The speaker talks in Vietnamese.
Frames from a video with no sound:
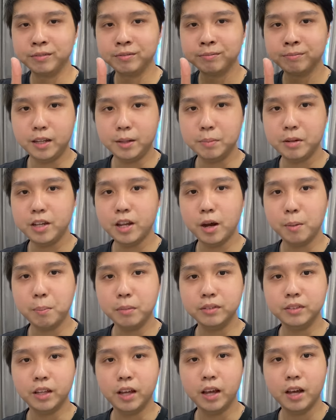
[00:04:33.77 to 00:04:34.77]
Thì bây giờ
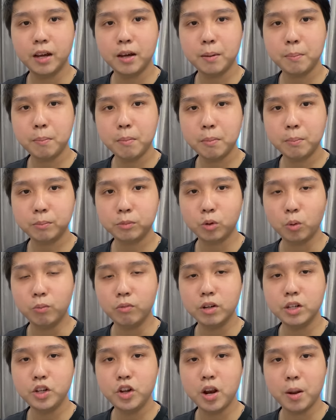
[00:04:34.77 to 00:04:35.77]
mình sẽ cùng
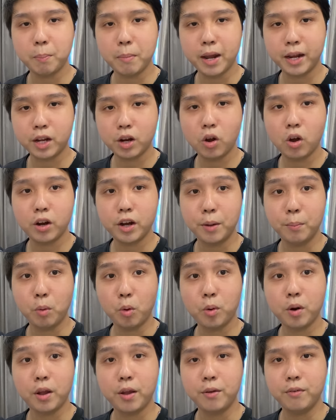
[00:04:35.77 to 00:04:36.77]
với Duy là mang cái loa
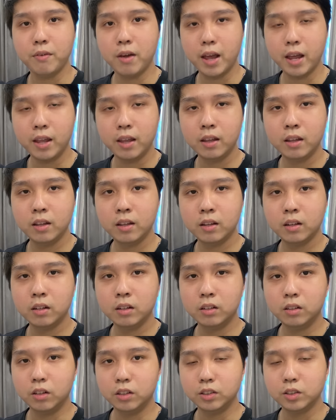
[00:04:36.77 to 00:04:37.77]
demo này về,
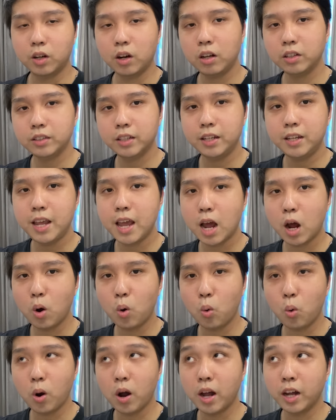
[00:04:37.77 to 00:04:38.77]
rồi sau đó sẽ giao
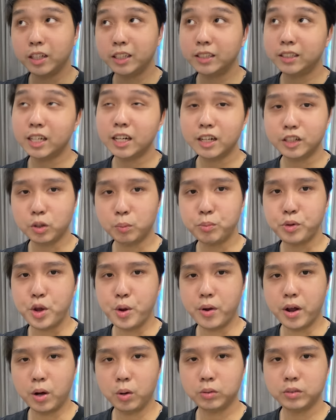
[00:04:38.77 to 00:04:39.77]
qua, chắc là trong
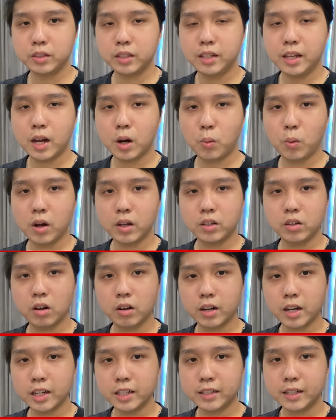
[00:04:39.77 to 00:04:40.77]
chiều này cũng sẽ giao qua cho
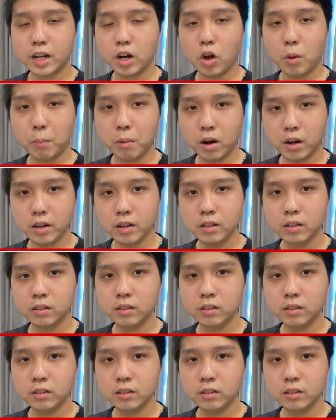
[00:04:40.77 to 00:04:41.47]
khách cái loa mới.